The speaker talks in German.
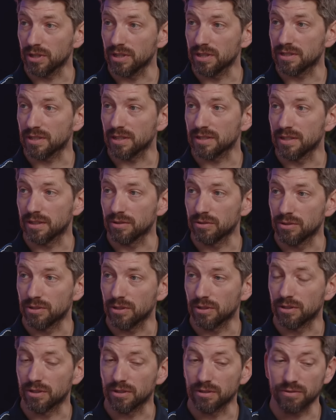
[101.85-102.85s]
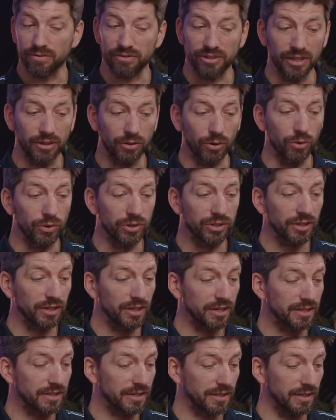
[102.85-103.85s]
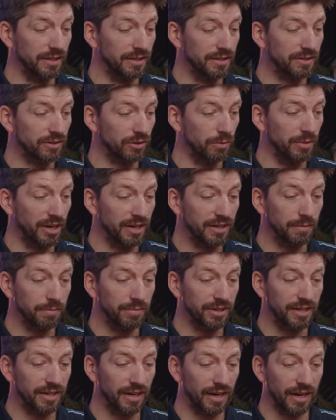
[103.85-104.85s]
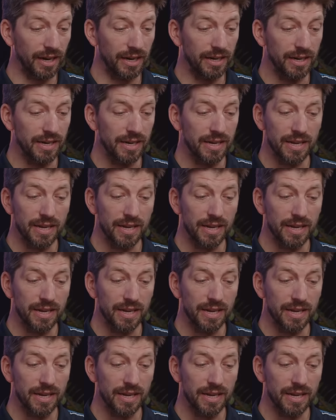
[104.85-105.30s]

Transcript: ist das natürlich auch noch ein viel größeres Instrumentenpedal,